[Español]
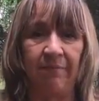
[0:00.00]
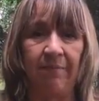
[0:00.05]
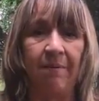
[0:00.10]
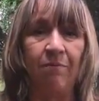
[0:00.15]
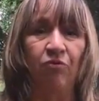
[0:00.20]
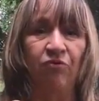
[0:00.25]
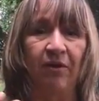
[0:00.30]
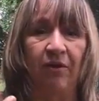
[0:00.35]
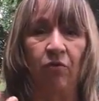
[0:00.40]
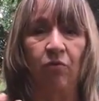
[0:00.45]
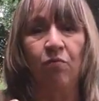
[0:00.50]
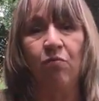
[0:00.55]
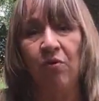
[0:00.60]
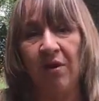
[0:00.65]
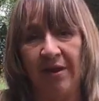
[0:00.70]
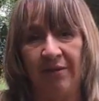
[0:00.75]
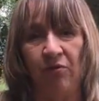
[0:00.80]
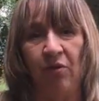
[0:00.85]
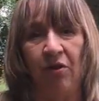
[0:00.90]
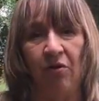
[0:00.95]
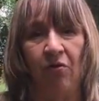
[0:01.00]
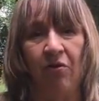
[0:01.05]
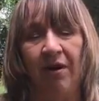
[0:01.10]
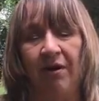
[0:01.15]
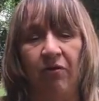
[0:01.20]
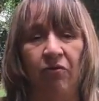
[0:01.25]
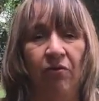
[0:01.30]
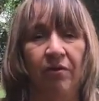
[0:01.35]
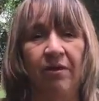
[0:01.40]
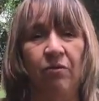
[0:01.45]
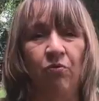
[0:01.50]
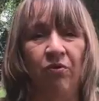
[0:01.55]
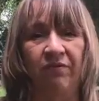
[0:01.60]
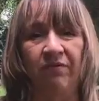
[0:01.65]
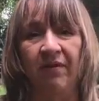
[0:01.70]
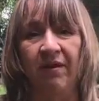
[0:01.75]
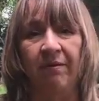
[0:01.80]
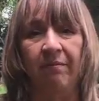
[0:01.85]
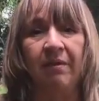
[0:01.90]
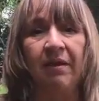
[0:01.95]
que vamos acumulando a lo largo de
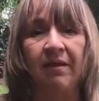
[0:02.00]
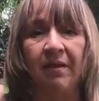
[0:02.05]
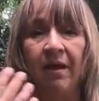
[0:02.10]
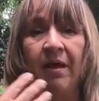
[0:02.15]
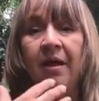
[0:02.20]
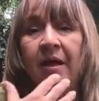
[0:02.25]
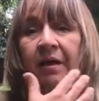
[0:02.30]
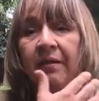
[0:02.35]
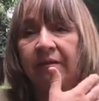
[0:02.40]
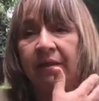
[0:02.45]
nuestra vida.